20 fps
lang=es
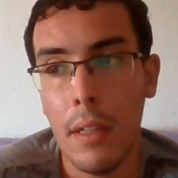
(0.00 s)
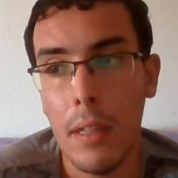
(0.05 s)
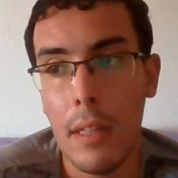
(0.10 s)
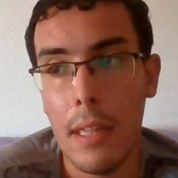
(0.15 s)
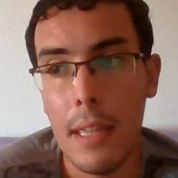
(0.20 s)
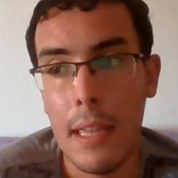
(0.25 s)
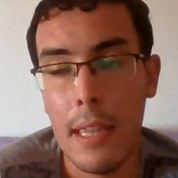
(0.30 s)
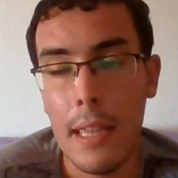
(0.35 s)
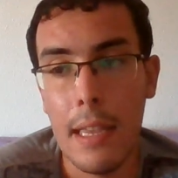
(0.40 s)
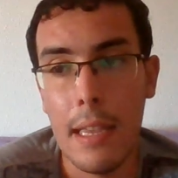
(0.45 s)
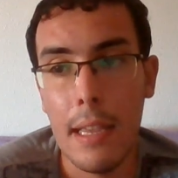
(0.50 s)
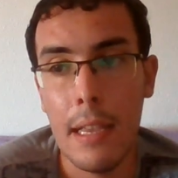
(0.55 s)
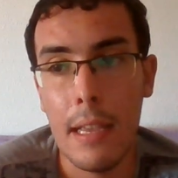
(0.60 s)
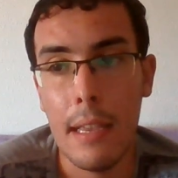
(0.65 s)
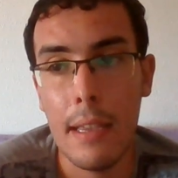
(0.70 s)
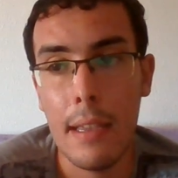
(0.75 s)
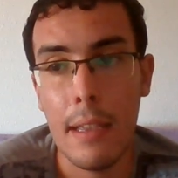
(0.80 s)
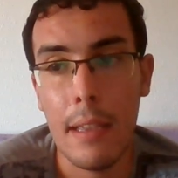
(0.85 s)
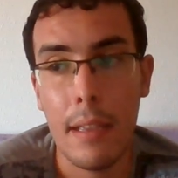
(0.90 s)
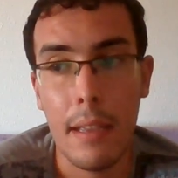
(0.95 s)

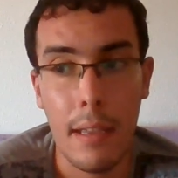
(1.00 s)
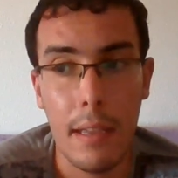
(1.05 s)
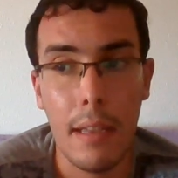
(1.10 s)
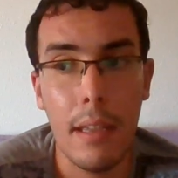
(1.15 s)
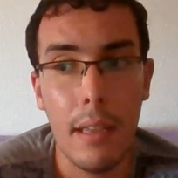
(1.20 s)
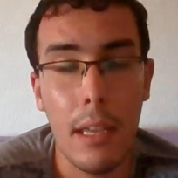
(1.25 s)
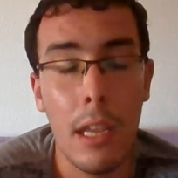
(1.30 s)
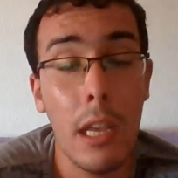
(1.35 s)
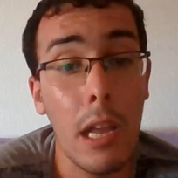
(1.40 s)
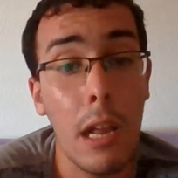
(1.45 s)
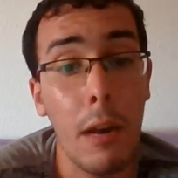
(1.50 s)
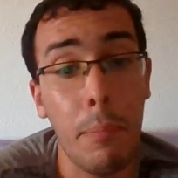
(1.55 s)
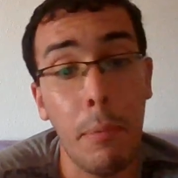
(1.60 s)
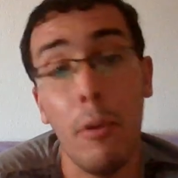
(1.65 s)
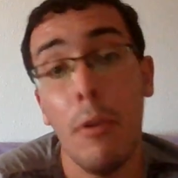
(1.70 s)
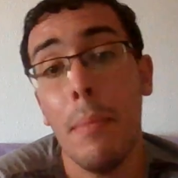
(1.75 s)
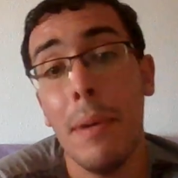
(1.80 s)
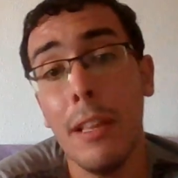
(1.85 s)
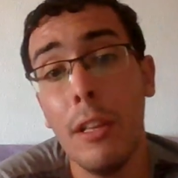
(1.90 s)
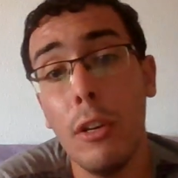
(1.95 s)
Y, el
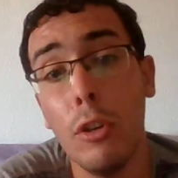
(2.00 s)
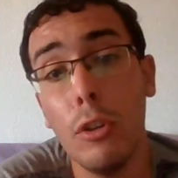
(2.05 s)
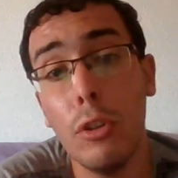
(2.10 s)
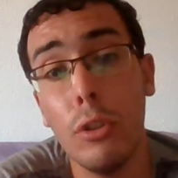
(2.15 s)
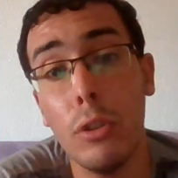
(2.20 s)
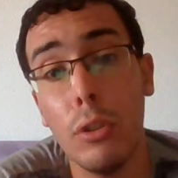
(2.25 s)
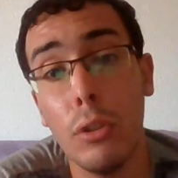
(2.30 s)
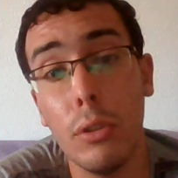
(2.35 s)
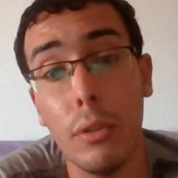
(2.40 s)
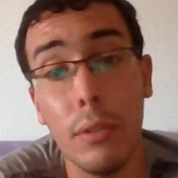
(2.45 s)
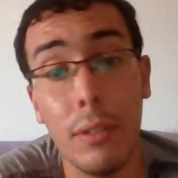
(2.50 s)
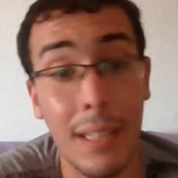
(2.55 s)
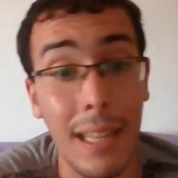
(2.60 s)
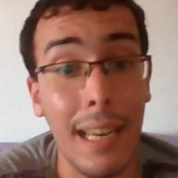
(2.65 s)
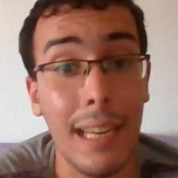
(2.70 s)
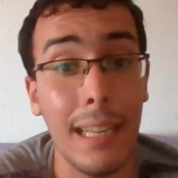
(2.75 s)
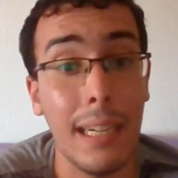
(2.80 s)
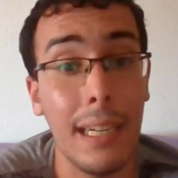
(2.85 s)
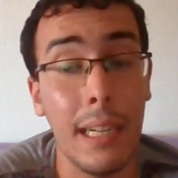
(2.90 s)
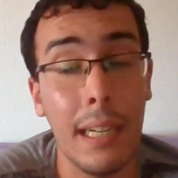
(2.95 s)
problema de lo,
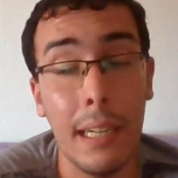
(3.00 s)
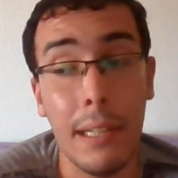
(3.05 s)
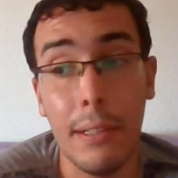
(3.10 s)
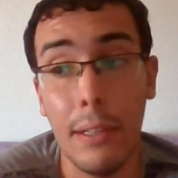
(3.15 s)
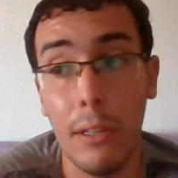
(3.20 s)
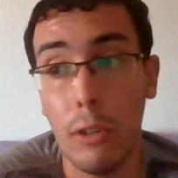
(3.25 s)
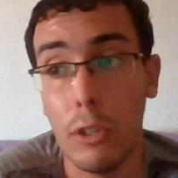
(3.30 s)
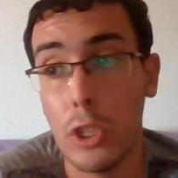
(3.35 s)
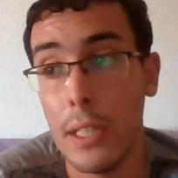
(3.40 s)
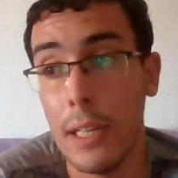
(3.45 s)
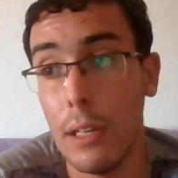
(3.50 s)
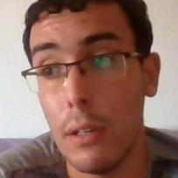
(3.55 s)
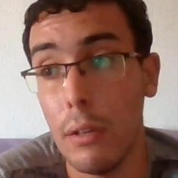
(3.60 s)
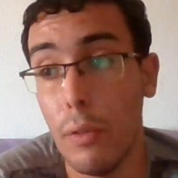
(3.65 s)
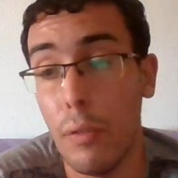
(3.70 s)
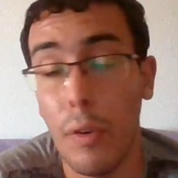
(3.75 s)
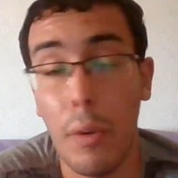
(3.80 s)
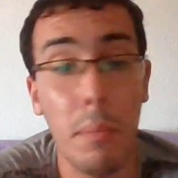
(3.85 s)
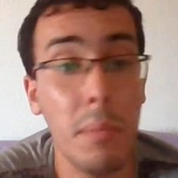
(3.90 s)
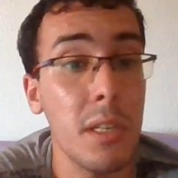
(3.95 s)
de, la, de lo que serían
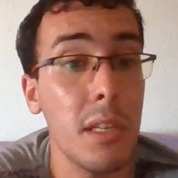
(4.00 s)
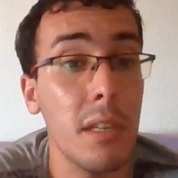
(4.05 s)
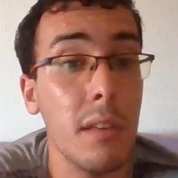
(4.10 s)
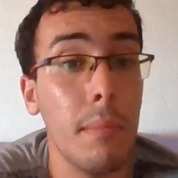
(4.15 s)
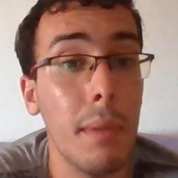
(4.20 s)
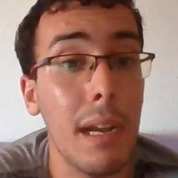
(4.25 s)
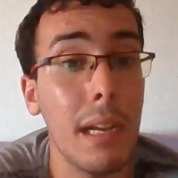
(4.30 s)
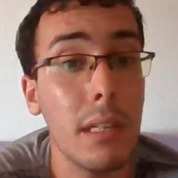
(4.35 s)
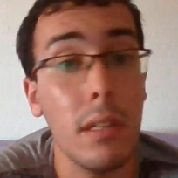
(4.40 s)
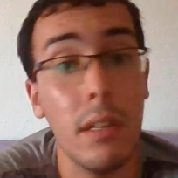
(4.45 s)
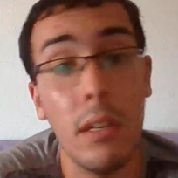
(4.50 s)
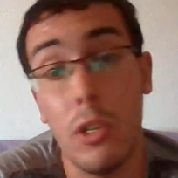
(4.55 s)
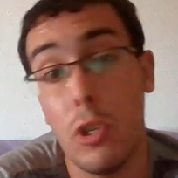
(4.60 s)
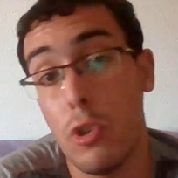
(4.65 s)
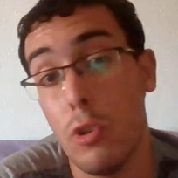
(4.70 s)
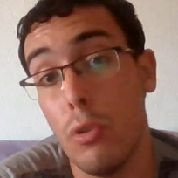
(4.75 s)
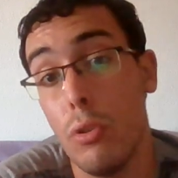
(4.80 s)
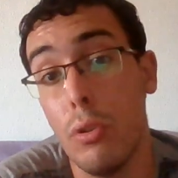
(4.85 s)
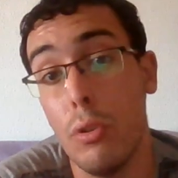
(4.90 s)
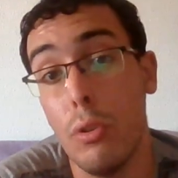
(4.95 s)
los frames y demás,
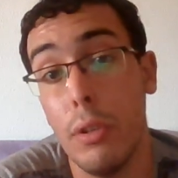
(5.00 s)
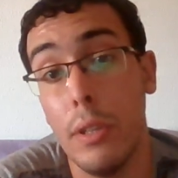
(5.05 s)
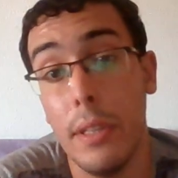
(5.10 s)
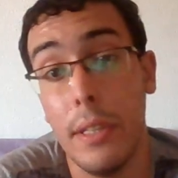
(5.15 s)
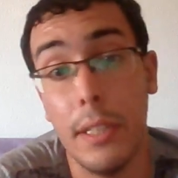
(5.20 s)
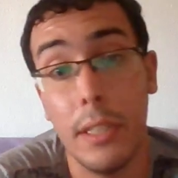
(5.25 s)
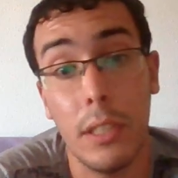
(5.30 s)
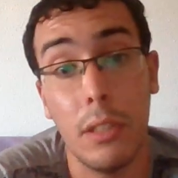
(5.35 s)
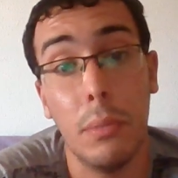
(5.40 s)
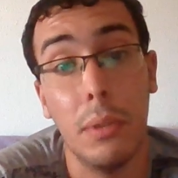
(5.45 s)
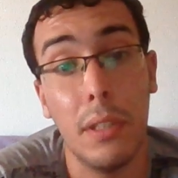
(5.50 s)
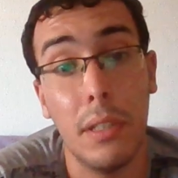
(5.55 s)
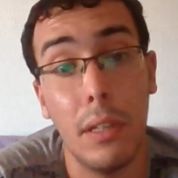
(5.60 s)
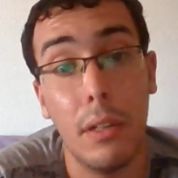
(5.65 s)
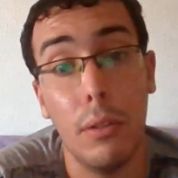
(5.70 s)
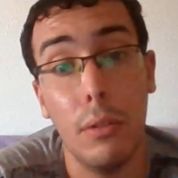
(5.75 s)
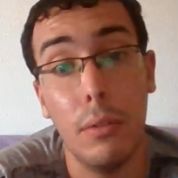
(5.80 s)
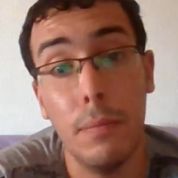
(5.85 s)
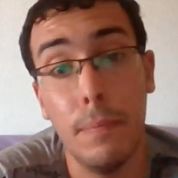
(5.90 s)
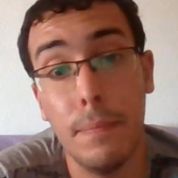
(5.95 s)
eso no interesa
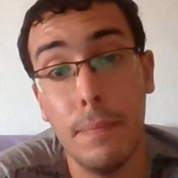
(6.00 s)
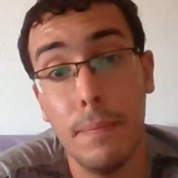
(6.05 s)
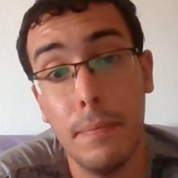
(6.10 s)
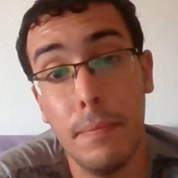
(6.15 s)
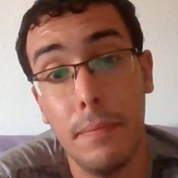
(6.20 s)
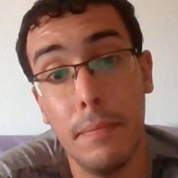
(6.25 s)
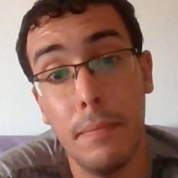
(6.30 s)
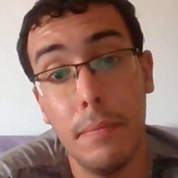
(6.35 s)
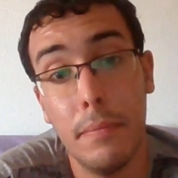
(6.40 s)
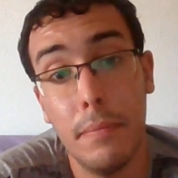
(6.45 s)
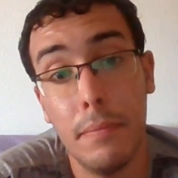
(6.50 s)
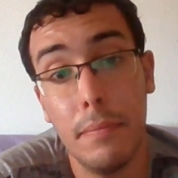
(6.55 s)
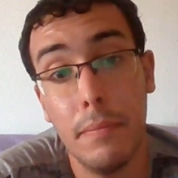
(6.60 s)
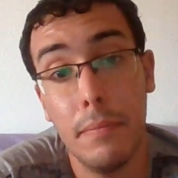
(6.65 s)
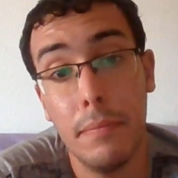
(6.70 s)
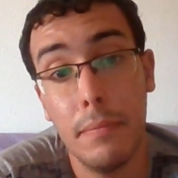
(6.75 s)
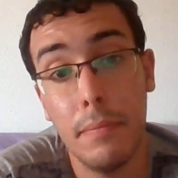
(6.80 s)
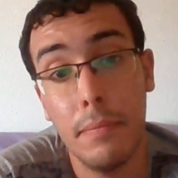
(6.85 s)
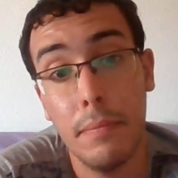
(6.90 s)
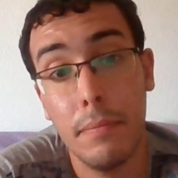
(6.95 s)
comentarlo.
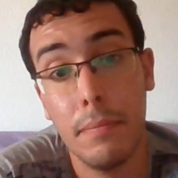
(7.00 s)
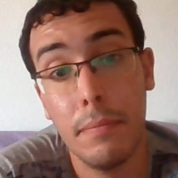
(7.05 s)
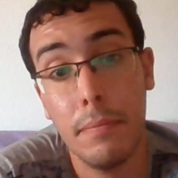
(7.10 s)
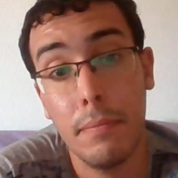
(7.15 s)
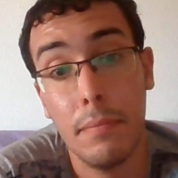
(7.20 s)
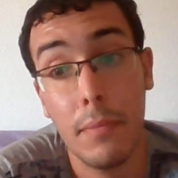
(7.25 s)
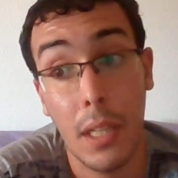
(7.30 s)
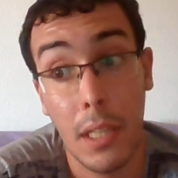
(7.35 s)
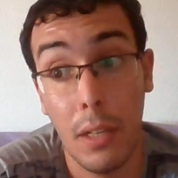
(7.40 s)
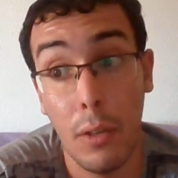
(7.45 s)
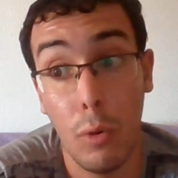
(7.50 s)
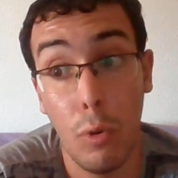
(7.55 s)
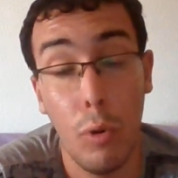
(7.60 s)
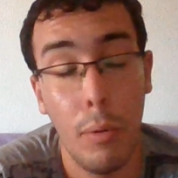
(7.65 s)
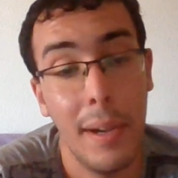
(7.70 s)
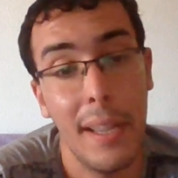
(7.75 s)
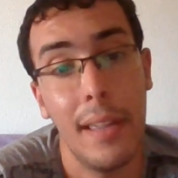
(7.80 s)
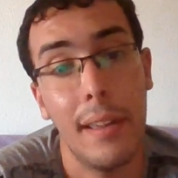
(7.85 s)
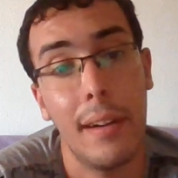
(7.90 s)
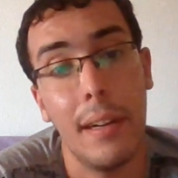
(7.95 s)
Que el
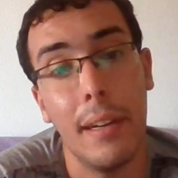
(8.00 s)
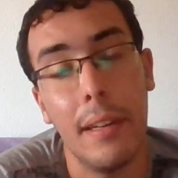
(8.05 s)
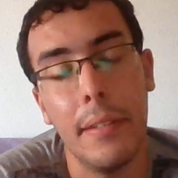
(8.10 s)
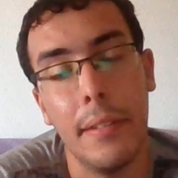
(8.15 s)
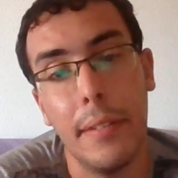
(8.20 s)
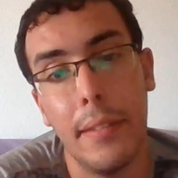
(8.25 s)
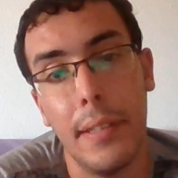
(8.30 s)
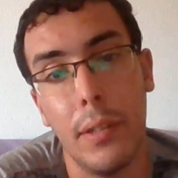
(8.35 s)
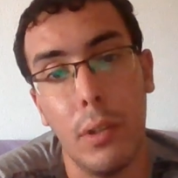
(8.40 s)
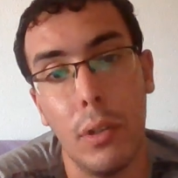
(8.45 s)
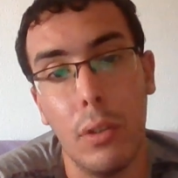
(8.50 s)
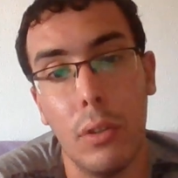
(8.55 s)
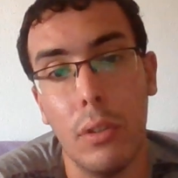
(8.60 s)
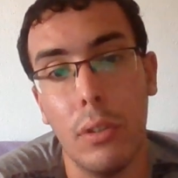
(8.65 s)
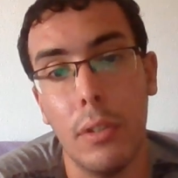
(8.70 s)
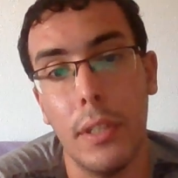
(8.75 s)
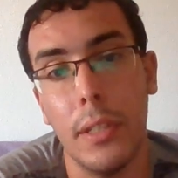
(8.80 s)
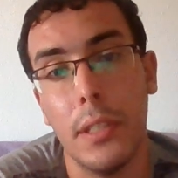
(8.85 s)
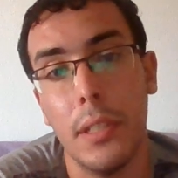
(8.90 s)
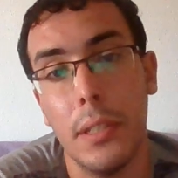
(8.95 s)
juego vaya ralentizado de
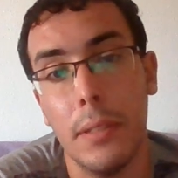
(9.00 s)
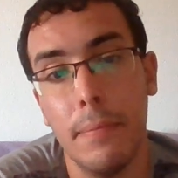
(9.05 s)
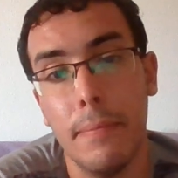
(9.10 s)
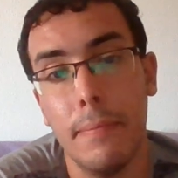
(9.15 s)
cojones.